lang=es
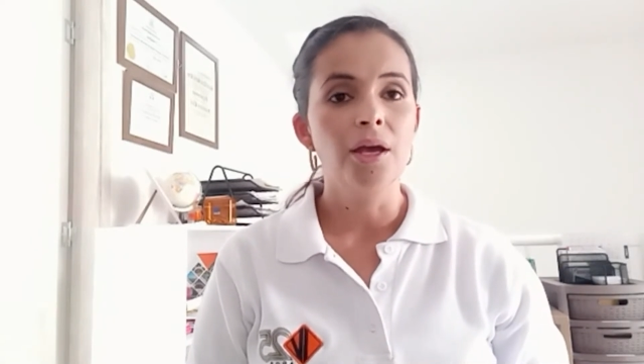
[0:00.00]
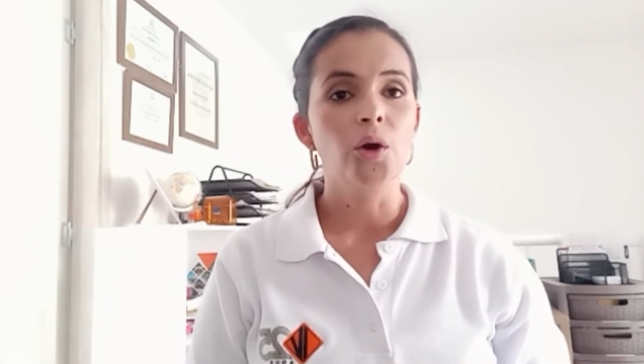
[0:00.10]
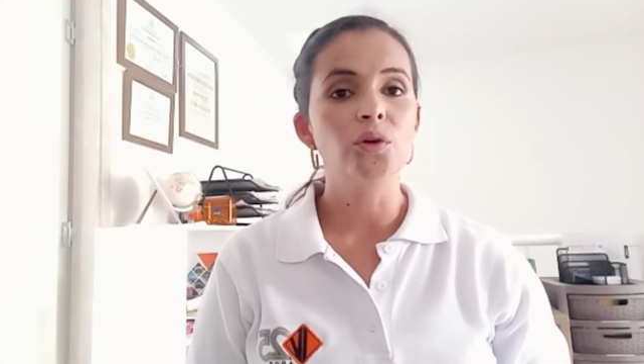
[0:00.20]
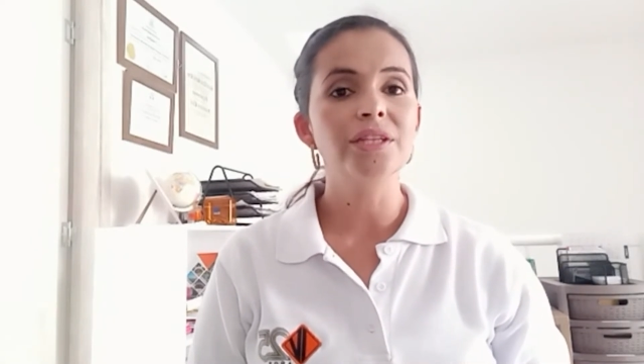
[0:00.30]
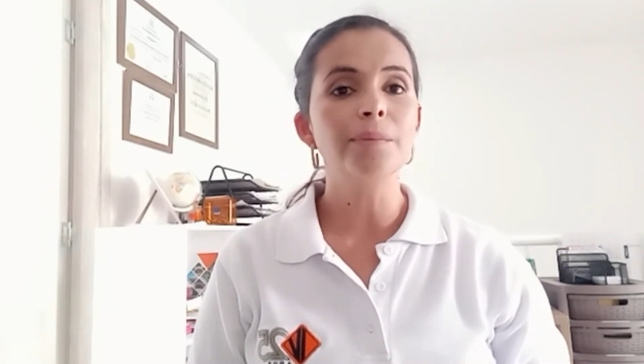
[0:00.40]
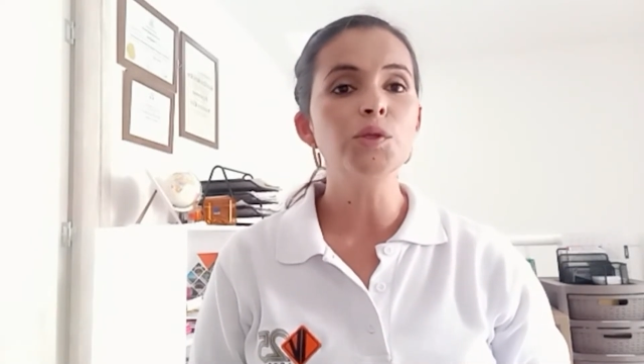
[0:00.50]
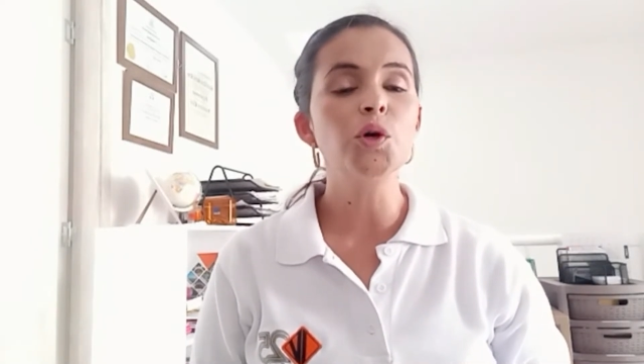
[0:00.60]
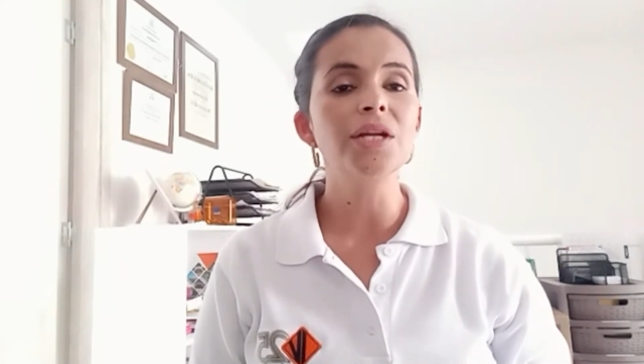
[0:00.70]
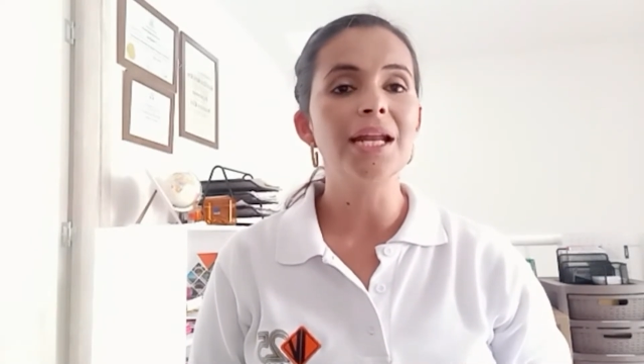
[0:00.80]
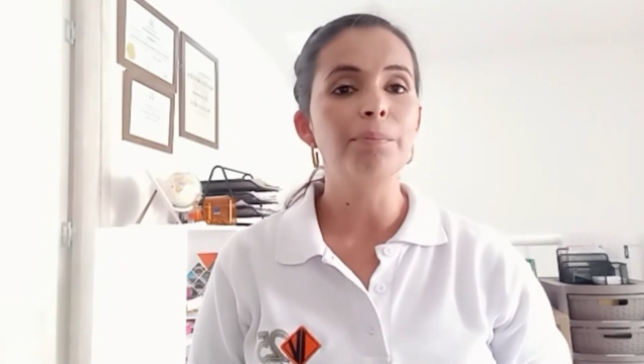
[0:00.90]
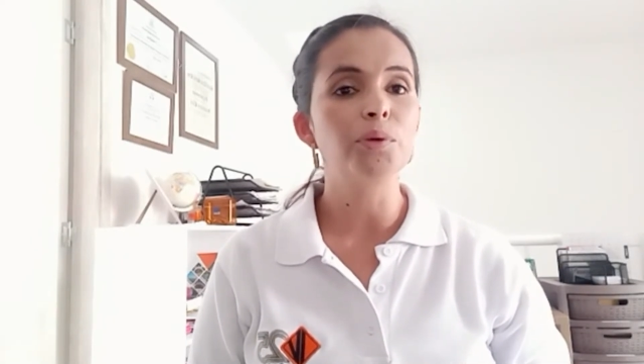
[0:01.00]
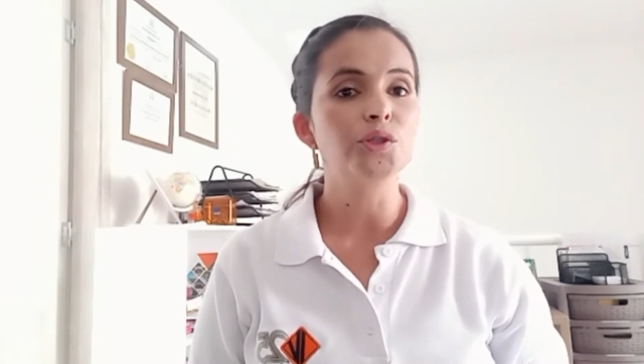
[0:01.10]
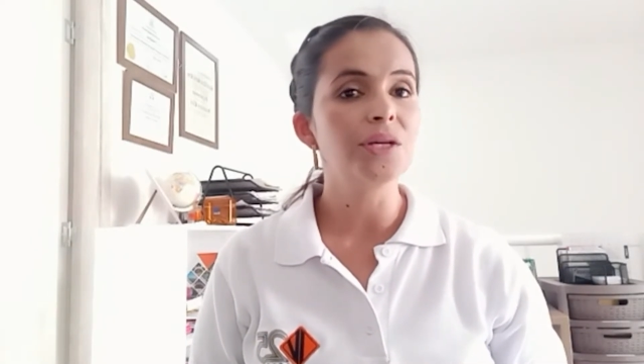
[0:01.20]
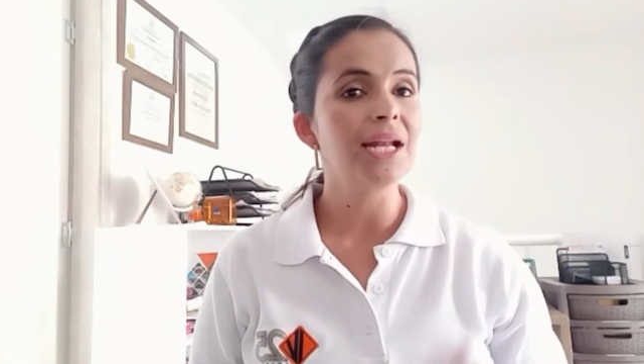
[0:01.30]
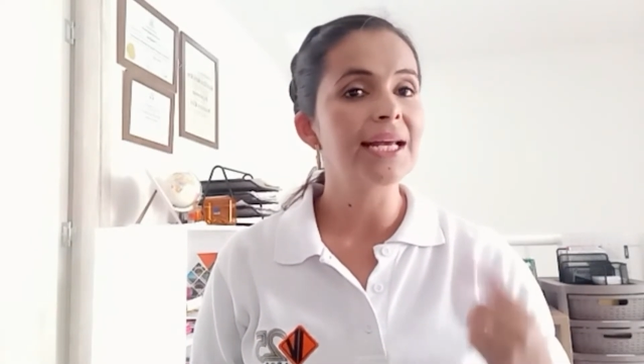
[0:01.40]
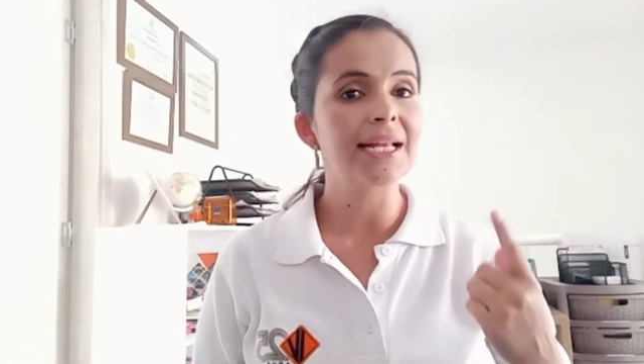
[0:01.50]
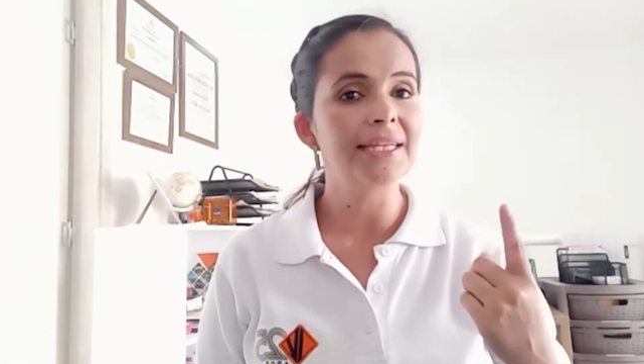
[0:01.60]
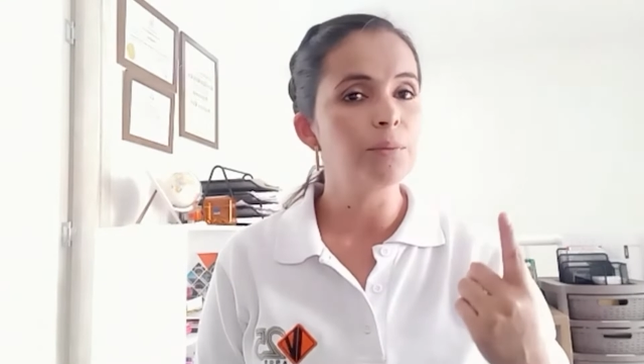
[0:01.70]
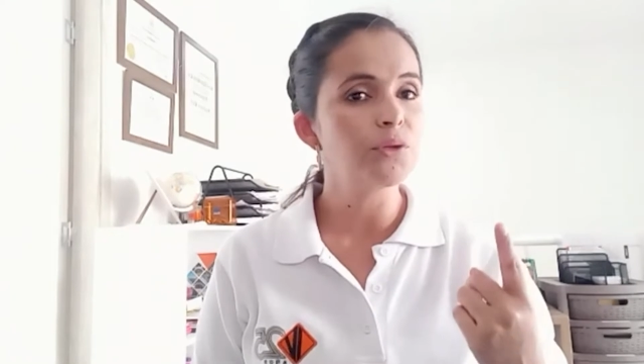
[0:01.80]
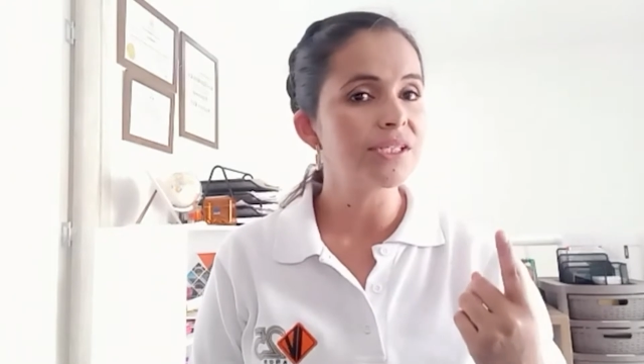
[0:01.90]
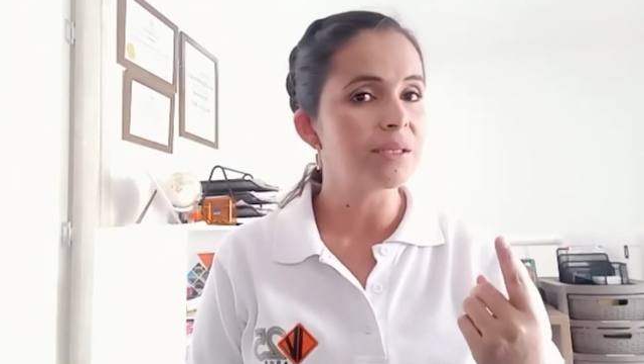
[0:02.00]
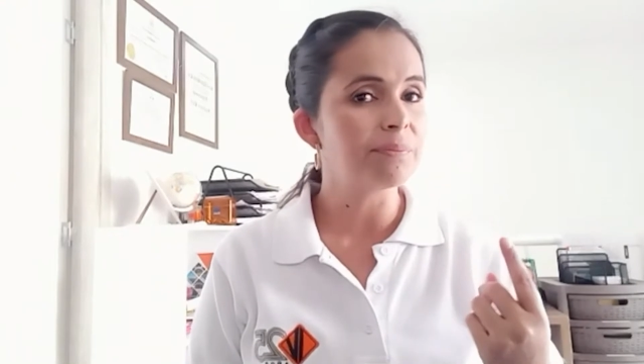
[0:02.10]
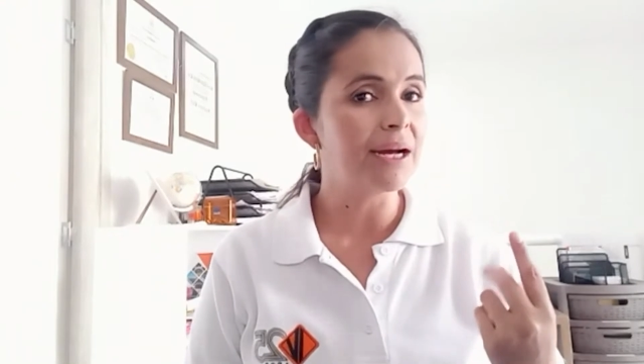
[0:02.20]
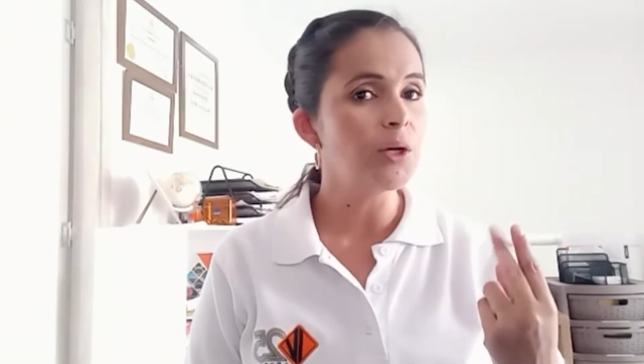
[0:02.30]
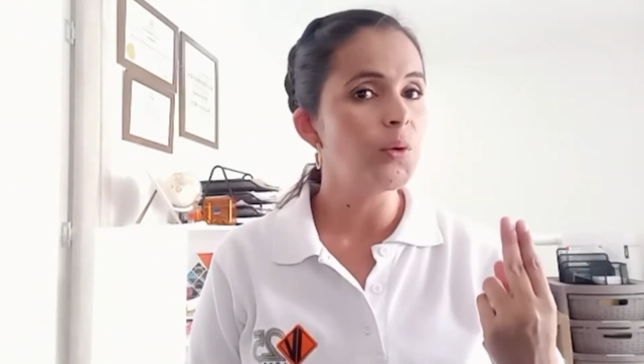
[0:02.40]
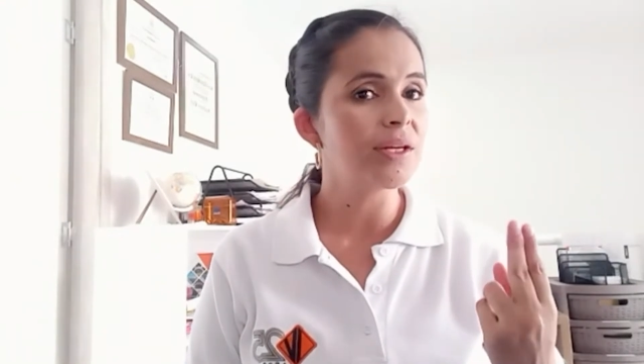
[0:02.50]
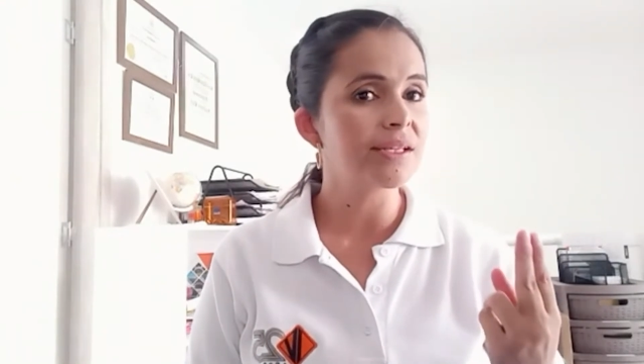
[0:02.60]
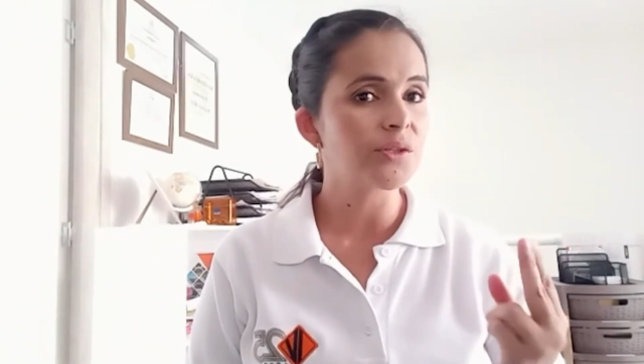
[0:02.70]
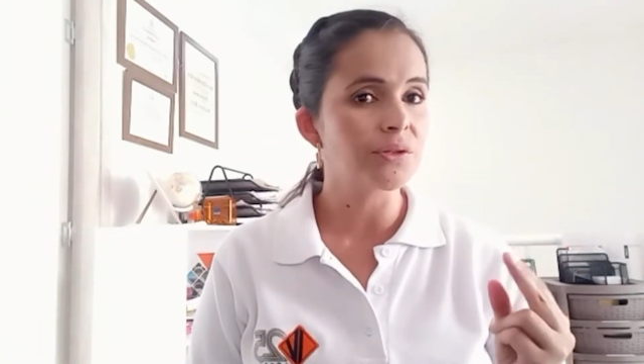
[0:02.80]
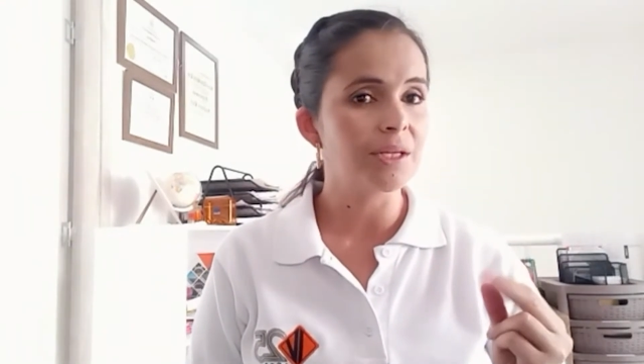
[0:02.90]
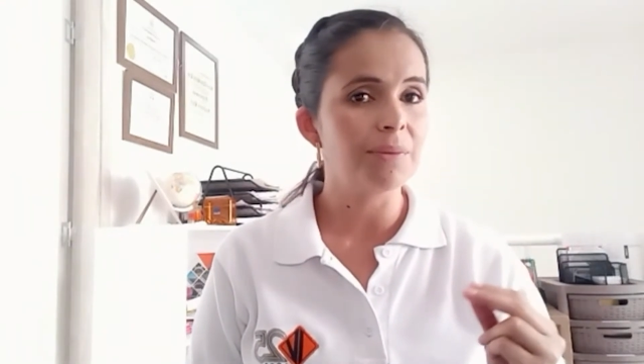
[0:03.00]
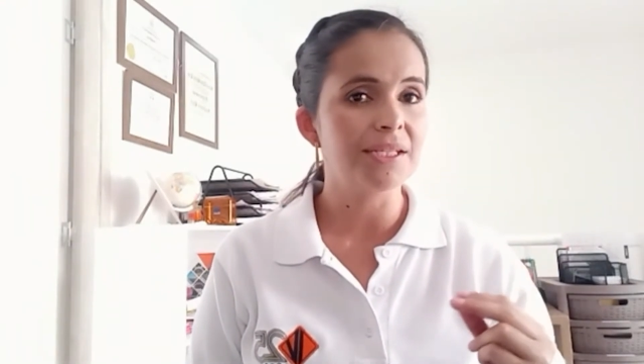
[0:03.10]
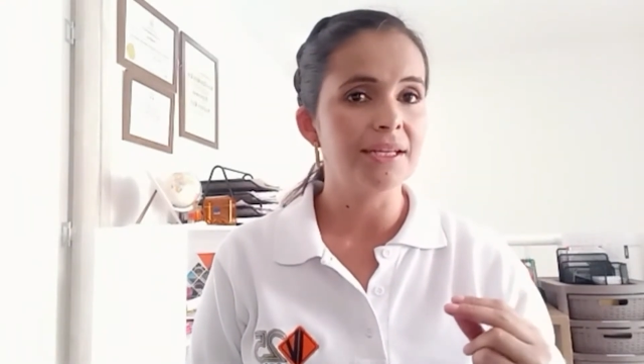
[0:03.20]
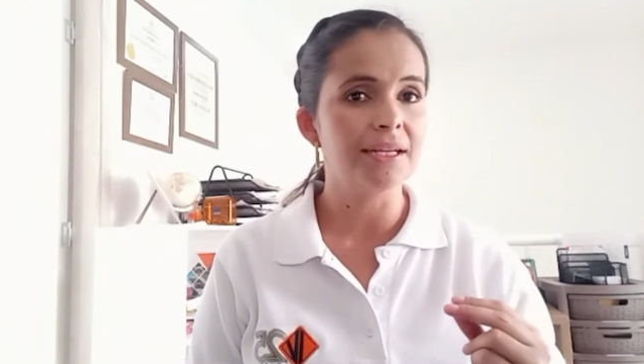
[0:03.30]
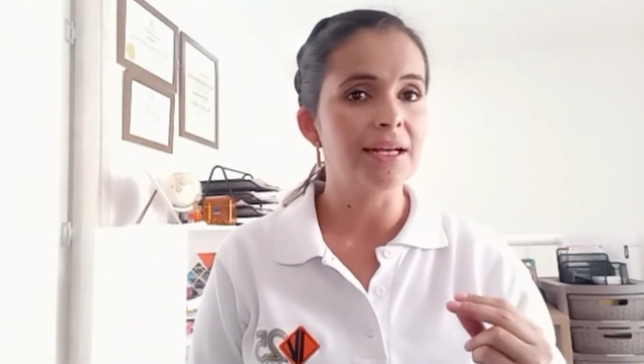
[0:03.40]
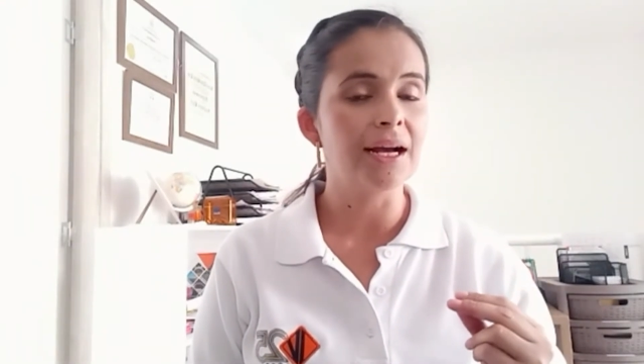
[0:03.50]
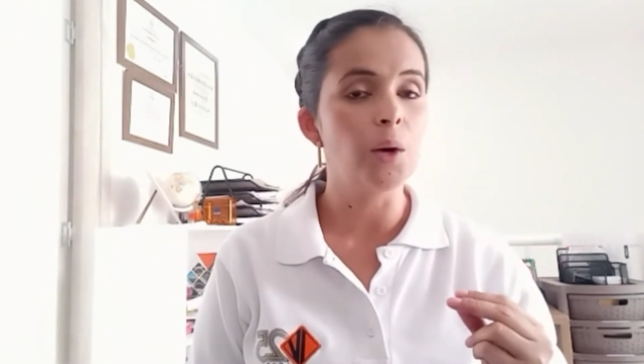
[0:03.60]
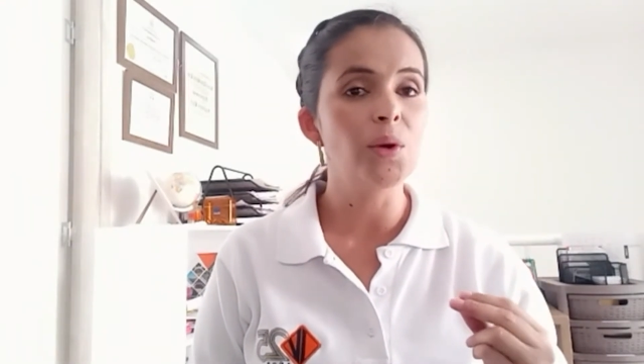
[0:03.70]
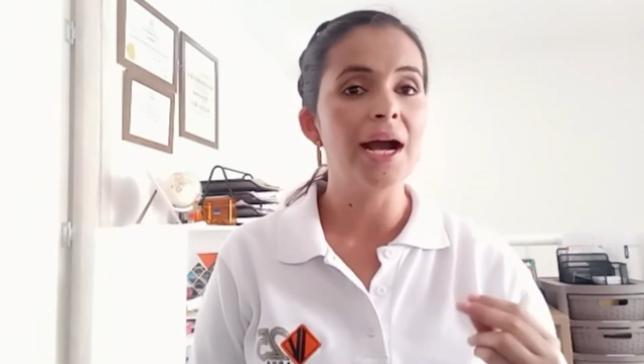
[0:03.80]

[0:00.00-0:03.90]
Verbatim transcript: Contamos con el apoyo de la Alcaldía Municipal, Gobernación del Valle del Cauca,